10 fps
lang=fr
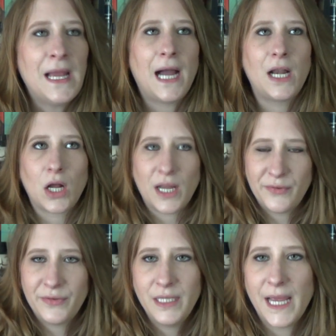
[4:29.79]
Alors, la
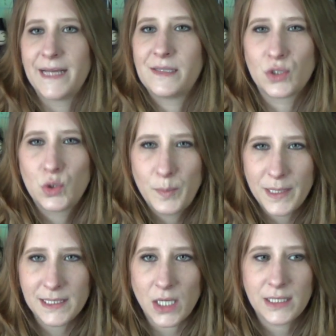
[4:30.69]
fille, elle se coupe
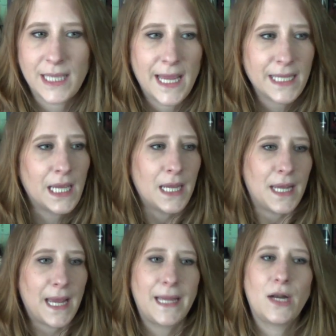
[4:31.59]
les orteils,
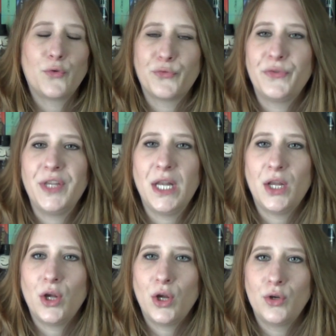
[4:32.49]
elle enfile
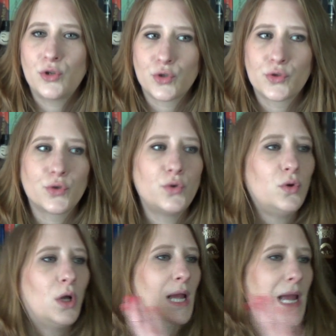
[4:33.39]
euh, le chausson,
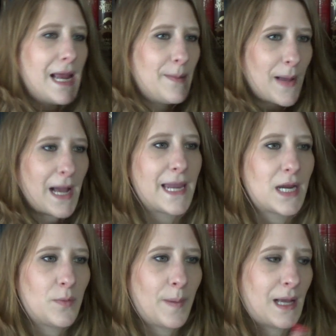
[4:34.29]
elle part
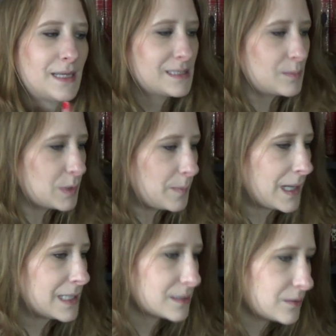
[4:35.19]
avec le prince, et puis le
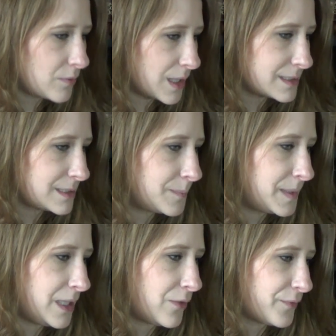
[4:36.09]
prince, il voit que ses
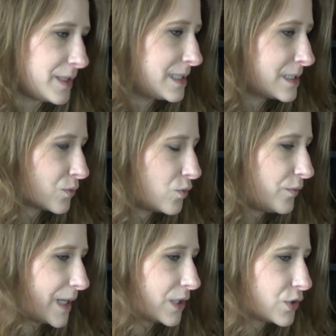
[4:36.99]
pieds, en fait, ils sont
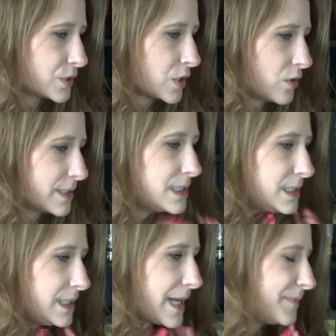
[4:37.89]
couverts de sang, il se
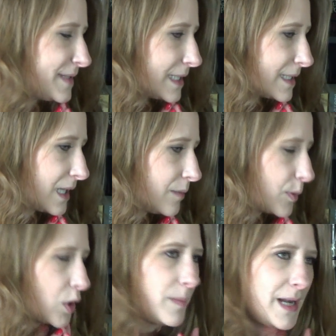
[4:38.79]
dit, il y a peut-être un
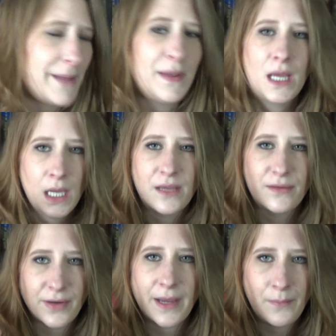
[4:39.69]
problème, il
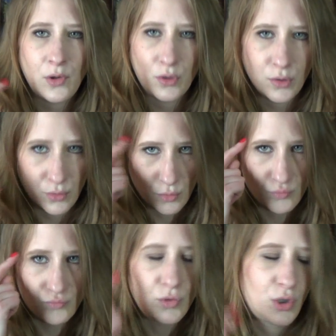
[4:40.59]
est vraiment... Euh,
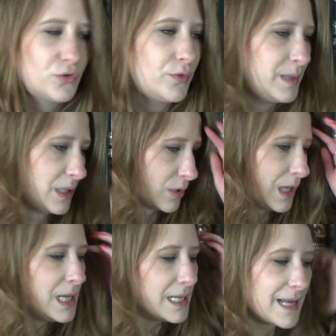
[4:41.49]
quoi.
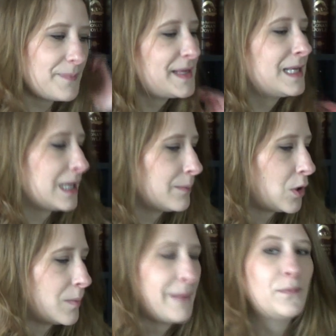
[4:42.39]
Il y a peut-être un
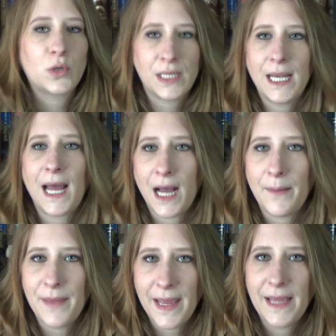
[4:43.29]
problème, donc il la
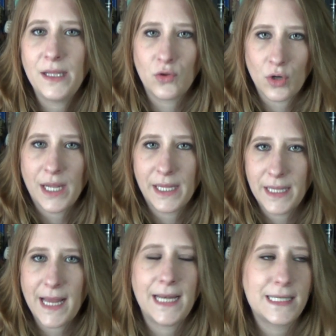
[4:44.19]
ramène, donc la
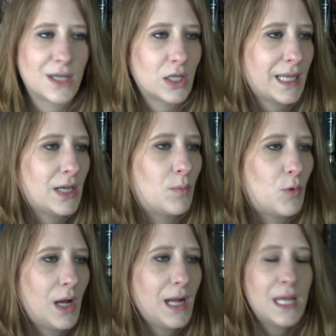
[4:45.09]
nana elle a les orteils en
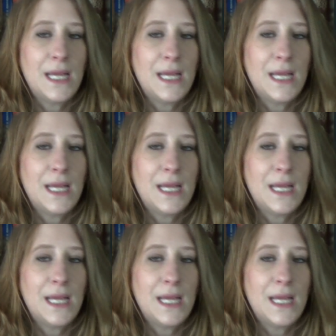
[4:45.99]
moins.